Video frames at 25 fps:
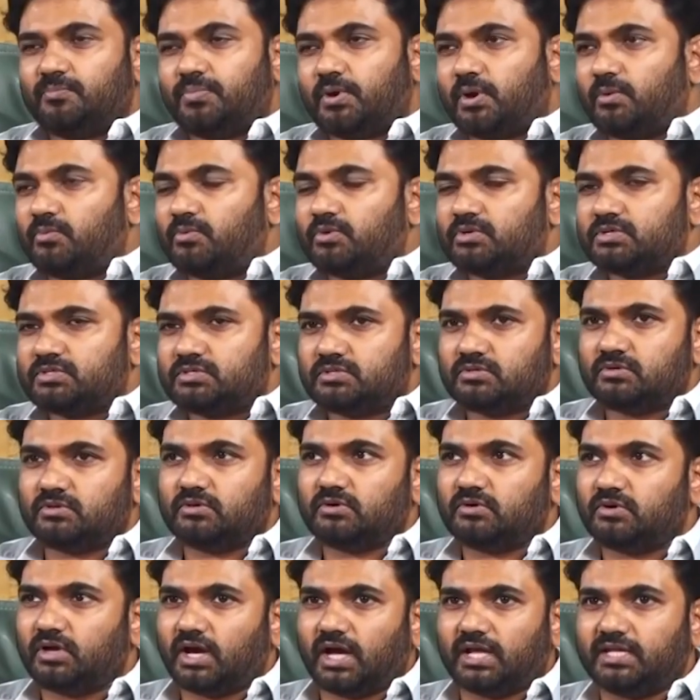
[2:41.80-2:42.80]
ప్రమోషన్
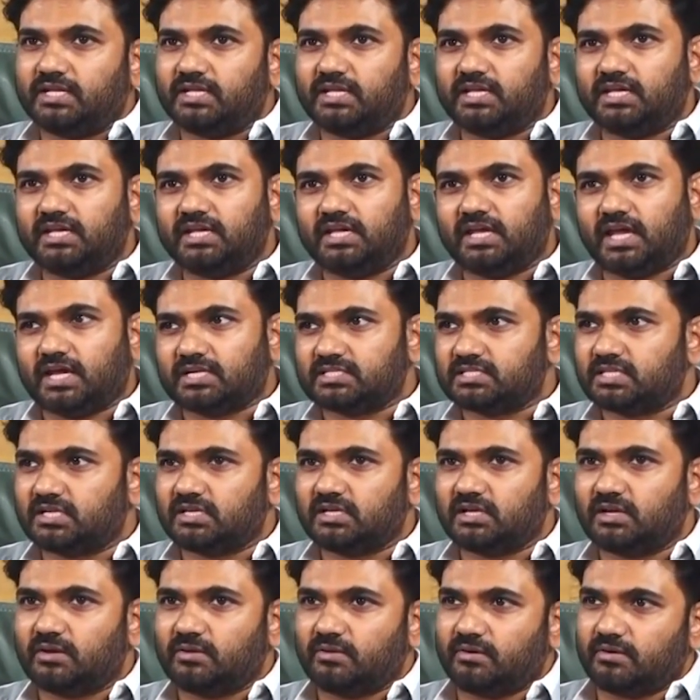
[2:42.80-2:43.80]
అయ్యి
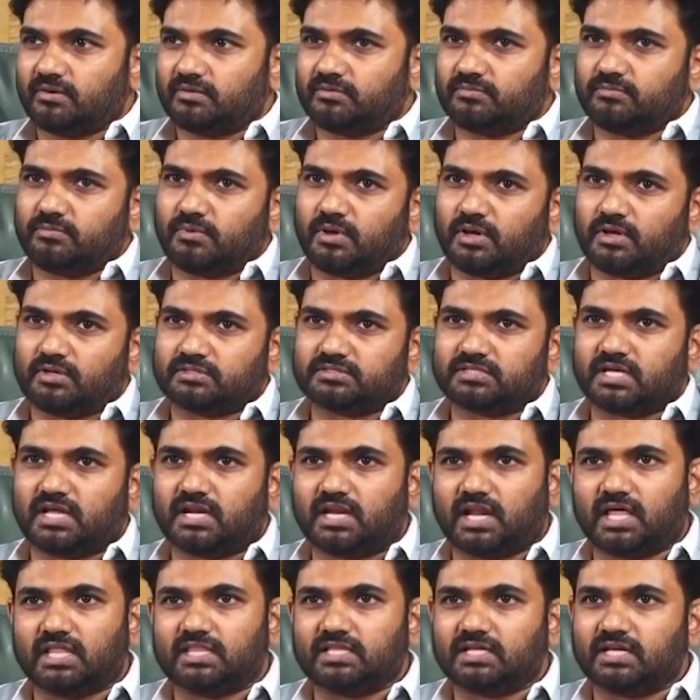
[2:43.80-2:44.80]
యాక్చువల్గా
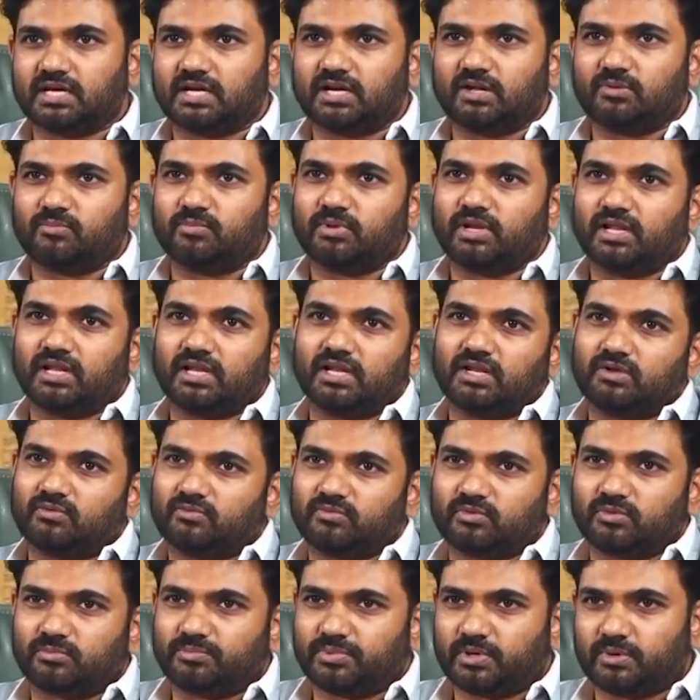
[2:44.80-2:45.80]
సార్ నా దగ్గర డబ్బులు ఏం
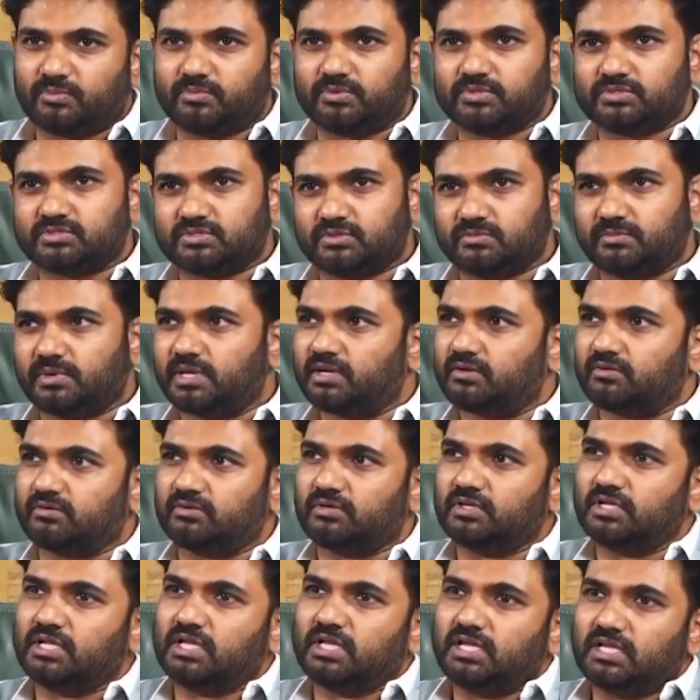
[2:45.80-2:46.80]
లేవు ప్రమోషన్ మనం
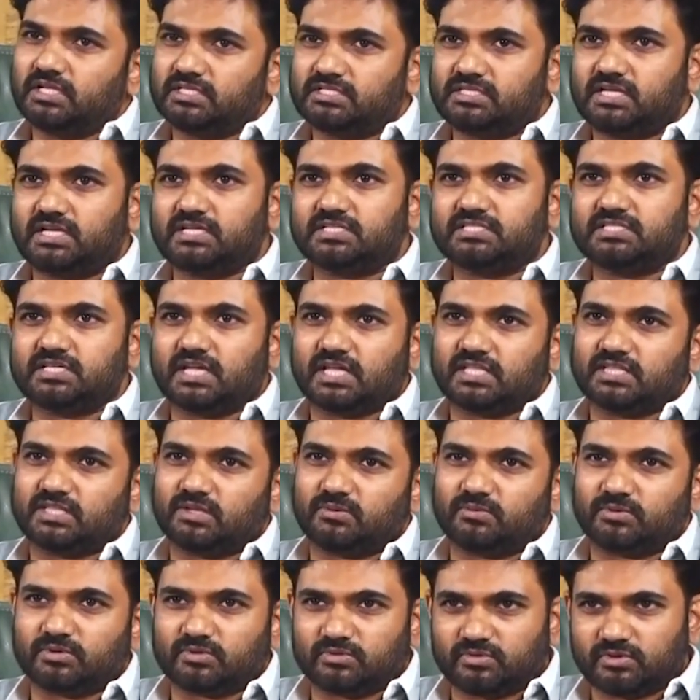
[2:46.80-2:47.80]
చేసి
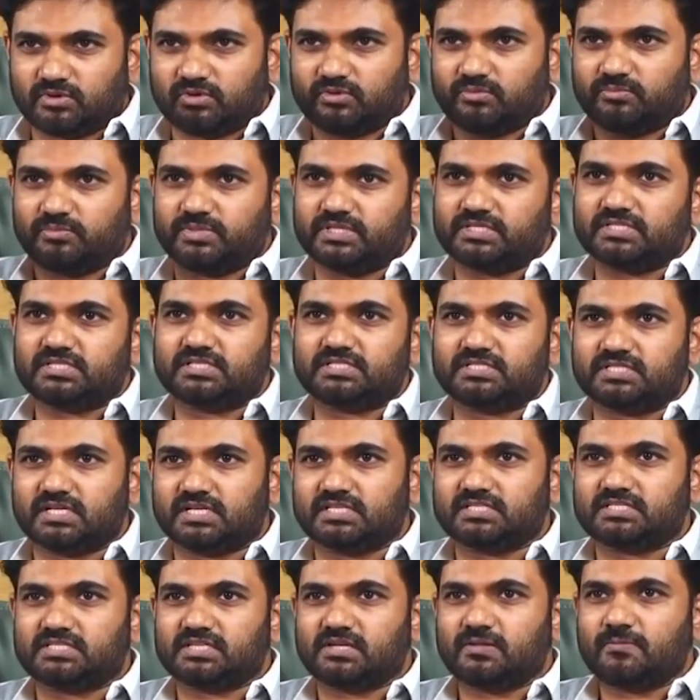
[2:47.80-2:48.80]
చేద్దాం అనుకున్నాం బిజినెస్
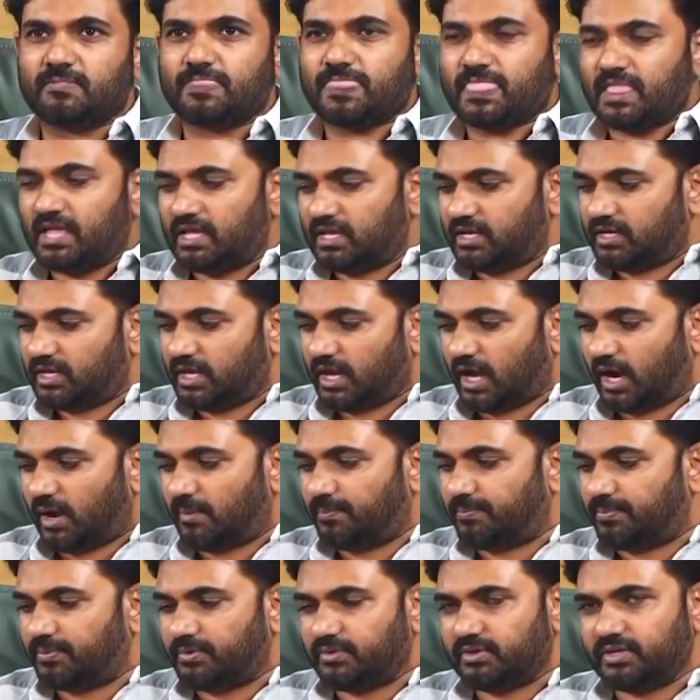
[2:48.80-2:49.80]
చేసి
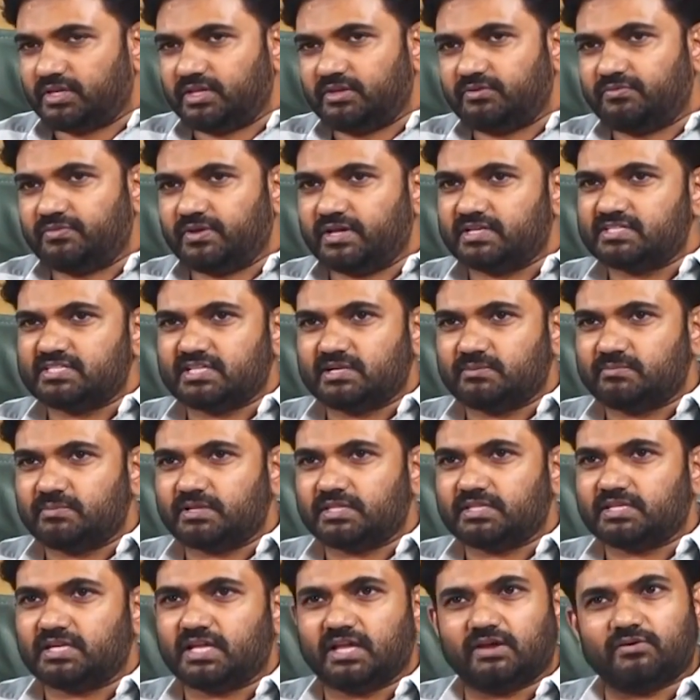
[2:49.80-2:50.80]
అప్పుడు ఈ ఫేసుల
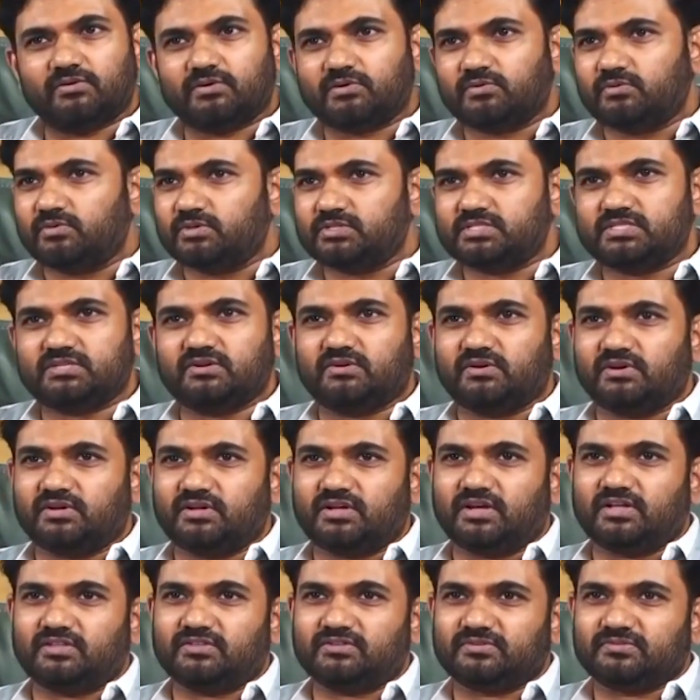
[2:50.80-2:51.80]
మీదకి ఎవరికి వచ్చేవాళ్ళు
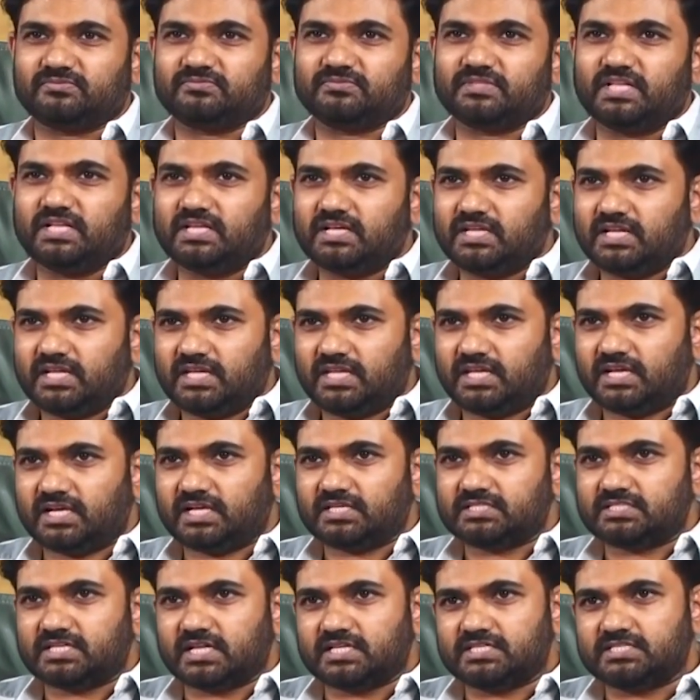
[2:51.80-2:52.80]
కాదు ఇక
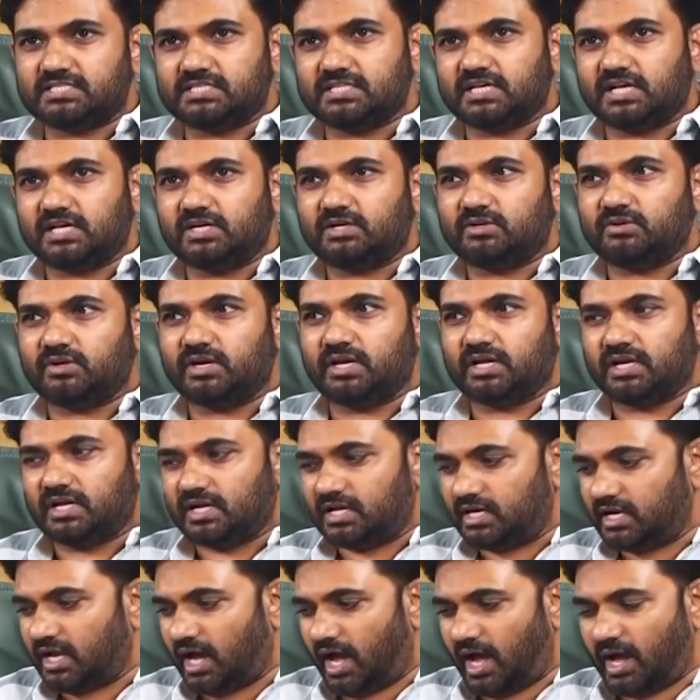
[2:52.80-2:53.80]
చచ్చినట్టు
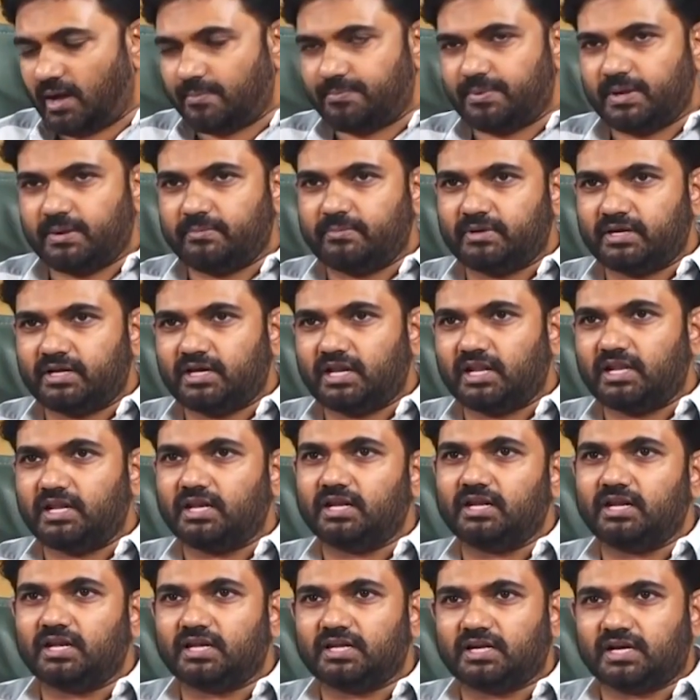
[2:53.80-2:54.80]
ఏంటంటే ఆ
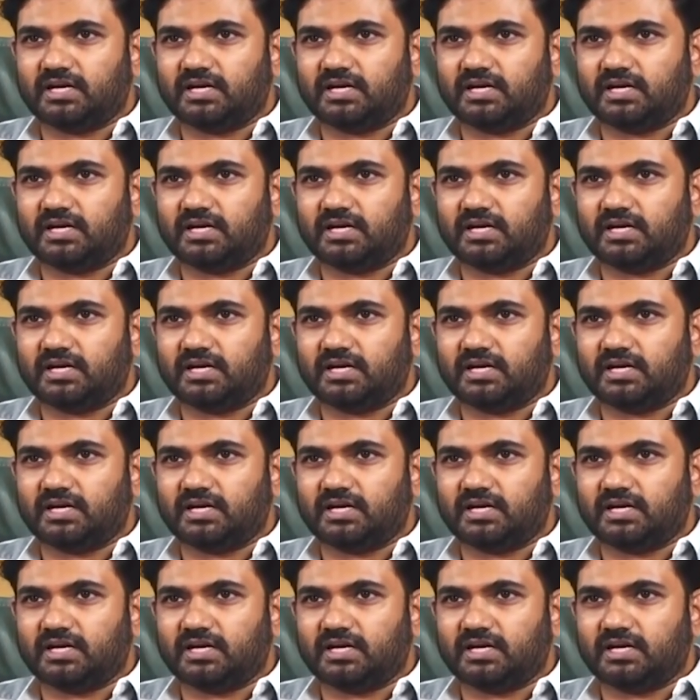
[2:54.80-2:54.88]
పేమెంట్లన్నీ నేను